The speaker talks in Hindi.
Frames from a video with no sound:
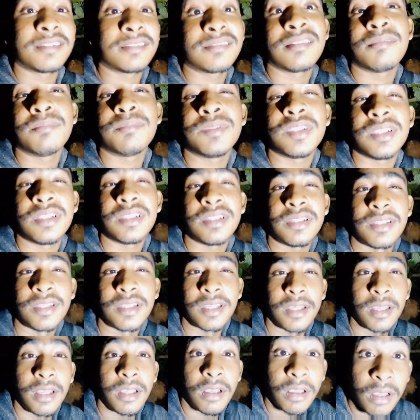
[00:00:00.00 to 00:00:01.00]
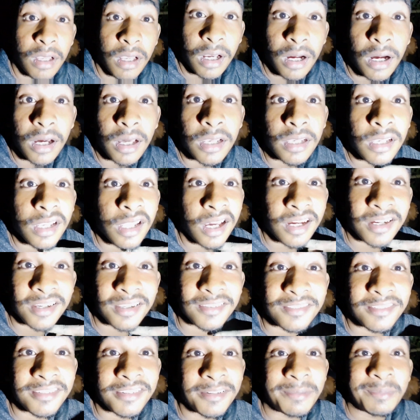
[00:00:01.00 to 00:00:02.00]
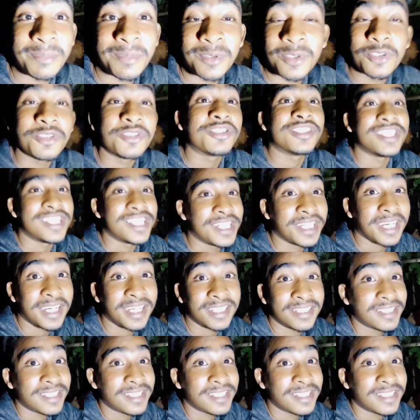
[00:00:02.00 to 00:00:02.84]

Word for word: कसम से अल्लाह कसम कुछ दिखाई